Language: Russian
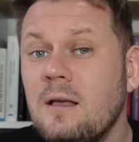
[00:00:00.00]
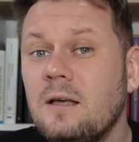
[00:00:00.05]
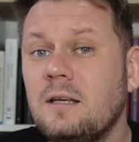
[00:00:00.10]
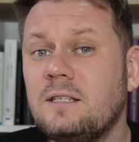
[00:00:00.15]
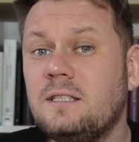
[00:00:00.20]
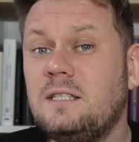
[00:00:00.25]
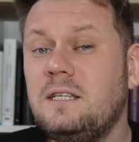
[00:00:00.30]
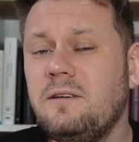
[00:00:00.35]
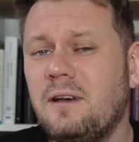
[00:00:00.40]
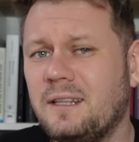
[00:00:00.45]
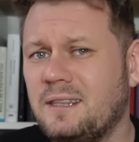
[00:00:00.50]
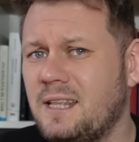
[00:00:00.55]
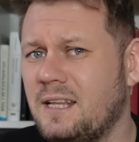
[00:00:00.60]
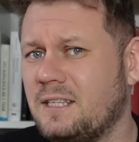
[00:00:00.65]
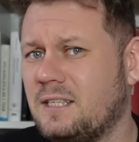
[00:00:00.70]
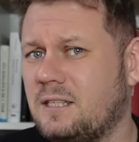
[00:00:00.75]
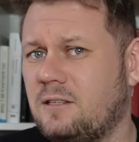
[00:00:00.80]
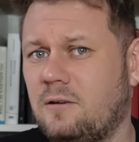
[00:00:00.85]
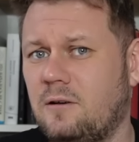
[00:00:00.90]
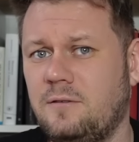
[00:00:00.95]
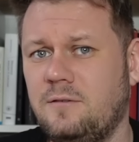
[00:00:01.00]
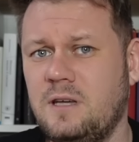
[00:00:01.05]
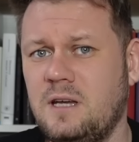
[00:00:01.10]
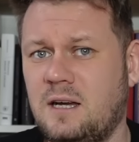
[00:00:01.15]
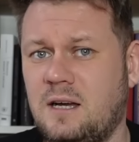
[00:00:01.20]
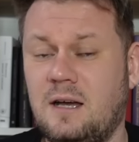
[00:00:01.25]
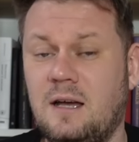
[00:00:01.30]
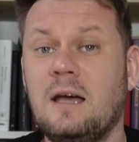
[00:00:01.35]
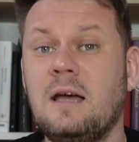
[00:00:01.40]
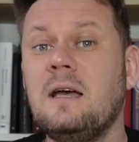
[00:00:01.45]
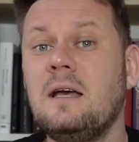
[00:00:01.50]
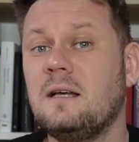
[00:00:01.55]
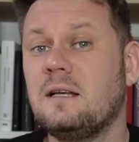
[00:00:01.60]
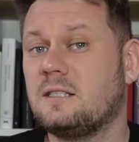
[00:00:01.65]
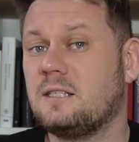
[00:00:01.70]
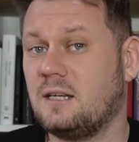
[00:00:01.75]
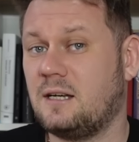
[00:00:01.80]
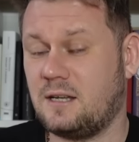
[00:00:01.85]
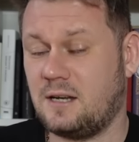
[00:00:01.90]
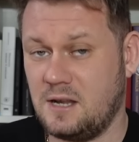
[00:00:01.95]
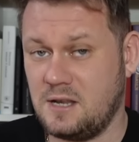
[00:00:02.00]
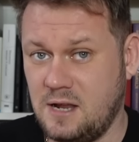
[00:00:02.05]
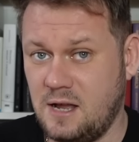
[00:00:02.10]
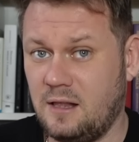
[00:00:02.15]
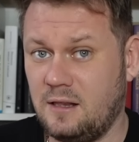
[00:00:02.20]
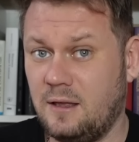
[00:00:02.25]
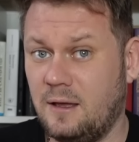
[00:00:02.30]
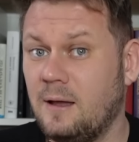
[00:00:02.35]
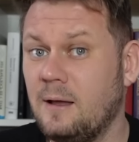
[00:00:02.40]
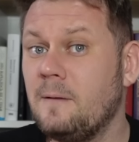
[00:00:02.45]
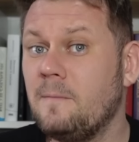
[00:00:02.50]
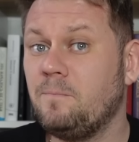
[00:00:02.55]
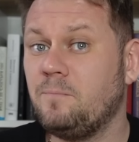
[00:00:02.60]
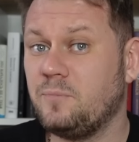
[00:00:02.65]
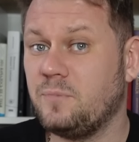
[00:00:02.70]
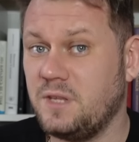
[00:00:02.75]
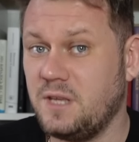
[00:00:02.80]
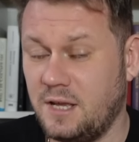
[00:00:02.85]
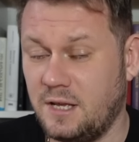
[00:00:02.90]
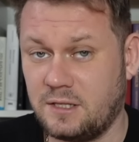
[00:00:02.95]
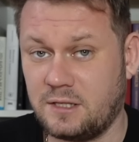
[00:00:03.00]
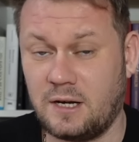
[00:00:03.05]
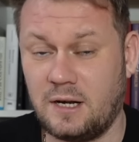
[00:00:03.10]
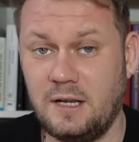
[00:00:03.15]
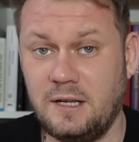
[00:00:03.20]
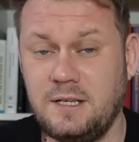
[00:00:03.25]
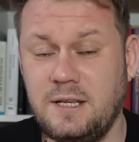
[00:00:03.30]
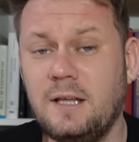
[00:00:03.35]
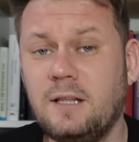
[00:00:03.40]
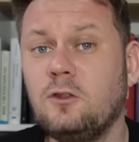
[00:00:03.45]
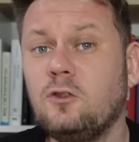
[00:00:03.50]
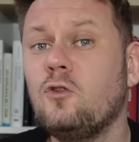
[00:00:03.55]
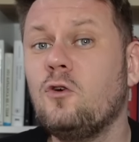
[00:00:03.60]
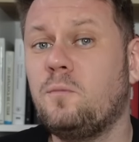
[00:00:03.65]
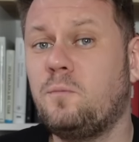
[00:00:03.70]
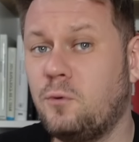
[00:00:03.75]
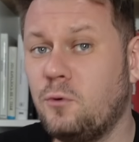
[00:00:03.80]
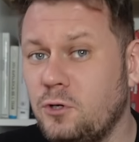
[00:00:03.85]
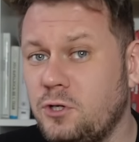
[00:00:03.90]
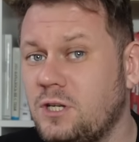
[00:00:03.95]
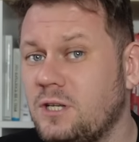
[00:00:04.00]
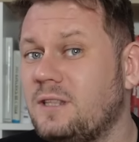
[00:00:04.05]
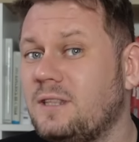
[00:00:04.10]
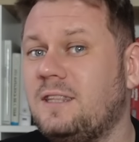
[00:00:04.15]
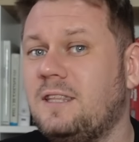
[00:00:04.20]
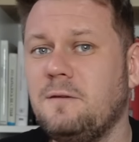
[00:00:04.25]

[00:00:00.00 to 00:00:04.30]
с 19 века сохраняла нейтралитет, но Путин